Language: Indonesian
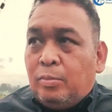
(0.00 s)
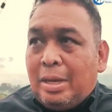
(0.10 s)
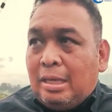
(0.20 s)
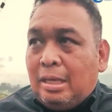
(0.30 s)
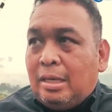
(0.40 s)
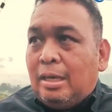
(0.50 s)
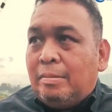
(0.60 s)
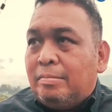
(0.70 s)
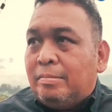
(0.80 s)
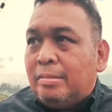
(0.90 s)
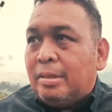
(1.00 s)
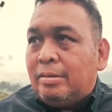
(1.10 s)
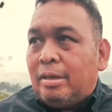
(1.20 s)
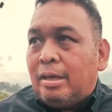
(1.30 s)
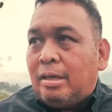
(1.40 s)
anomali iklim.
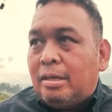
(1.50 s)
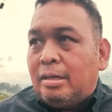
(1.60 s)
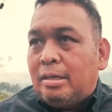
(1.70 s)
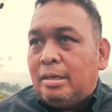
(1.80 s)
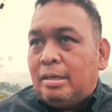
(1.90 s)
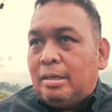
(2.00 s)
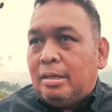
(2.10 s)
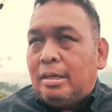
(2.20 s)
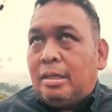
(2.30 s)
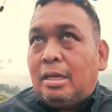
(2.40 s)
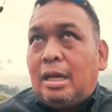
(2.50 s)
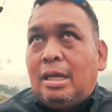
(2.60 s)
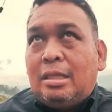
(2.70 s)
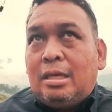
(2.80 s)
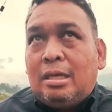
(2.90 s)
Ya. Kita kan
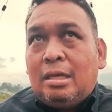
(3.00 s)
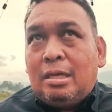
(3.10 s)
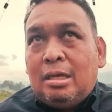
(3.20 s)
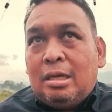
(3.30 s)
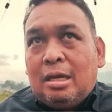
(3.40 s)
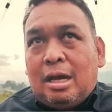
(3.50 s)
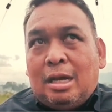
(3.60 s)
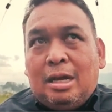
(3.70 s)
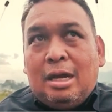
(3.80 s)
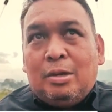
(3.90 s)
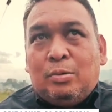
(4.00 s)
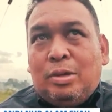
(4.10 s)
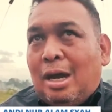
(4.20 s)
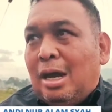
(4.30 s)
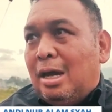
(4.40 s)
lihat nih keadaan
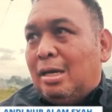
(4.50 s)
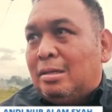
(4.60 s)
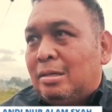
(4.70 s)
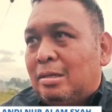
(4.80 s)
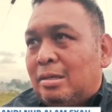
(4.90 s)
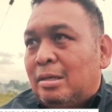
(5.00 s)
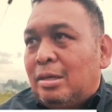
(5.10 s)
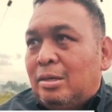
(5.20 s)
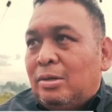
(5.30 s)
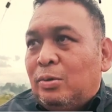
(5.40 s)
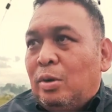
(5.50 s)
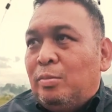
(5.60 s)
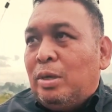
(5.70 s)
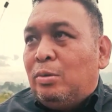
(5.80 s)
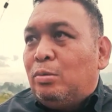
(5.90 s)
hujan dua
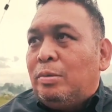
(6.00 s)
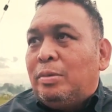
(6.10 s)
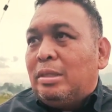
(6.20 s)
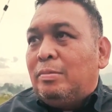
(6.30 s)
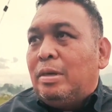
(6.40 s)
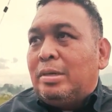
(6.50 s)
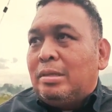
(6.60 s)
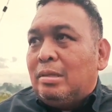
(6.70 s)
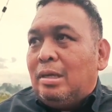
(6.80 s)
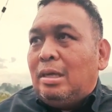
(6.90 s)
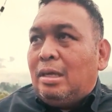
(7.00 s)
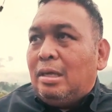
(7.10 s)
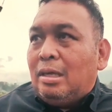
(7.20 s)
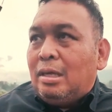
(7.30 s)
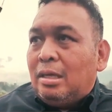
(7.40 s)
minggu tiba-tiba berhenti.
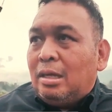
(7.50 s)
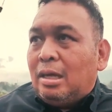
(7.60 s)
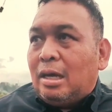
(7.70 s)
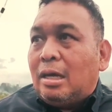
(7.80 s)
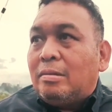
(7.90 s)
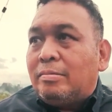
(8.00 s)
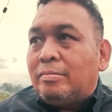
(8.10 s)
Ya kan?